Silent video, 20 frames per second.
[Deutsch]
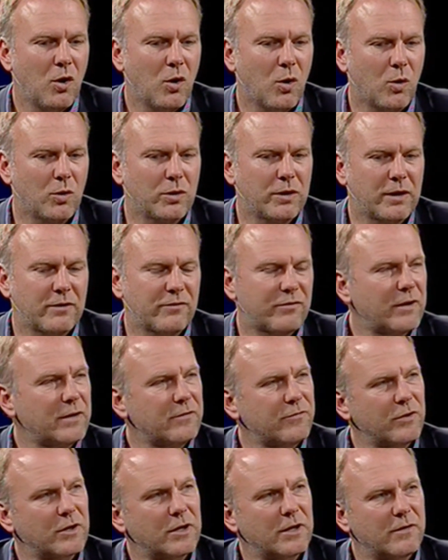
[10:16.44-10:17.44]
Und das
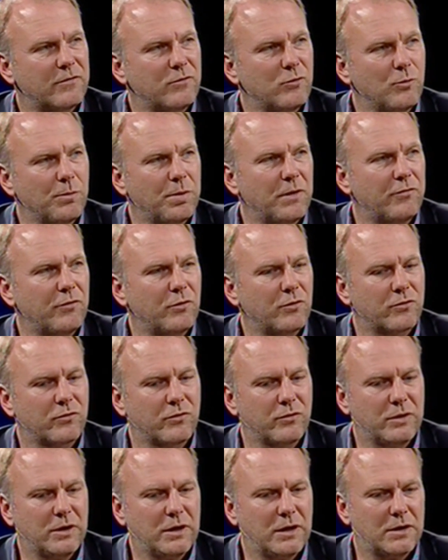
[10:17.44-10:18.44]
hat wirklich super
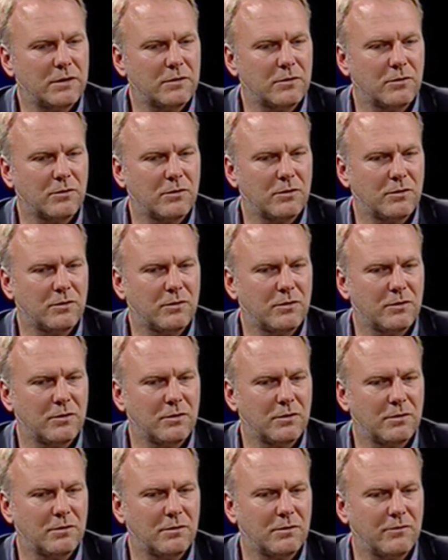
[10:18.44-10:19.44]
funktioniert. Und,
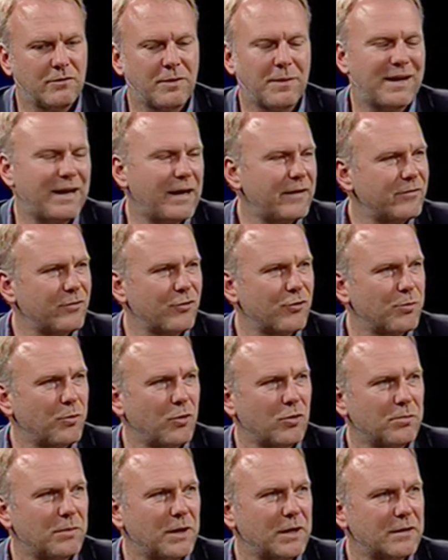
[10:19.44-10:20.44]
äh, und wenn man
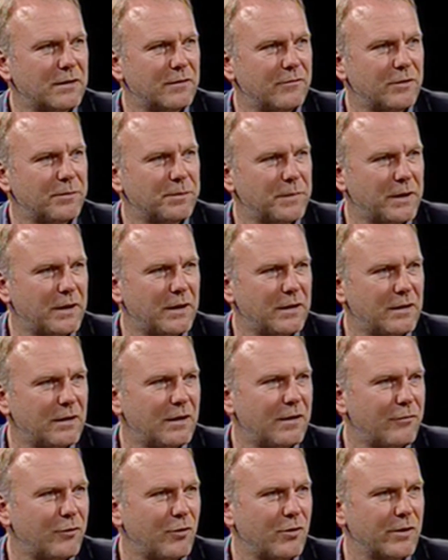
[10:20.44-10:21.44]
Leistungssport macht, dann wird man an
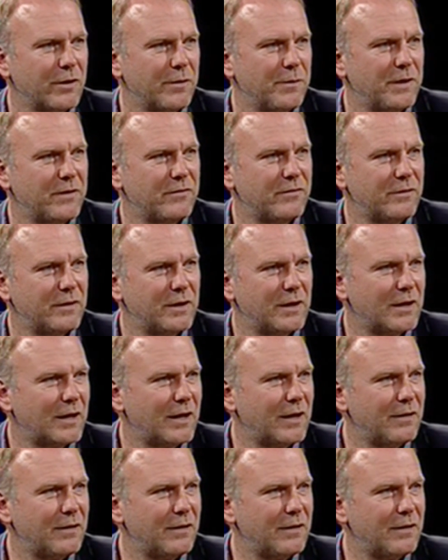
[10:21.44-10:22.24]
den Erfolgen gemessen, nicht ja.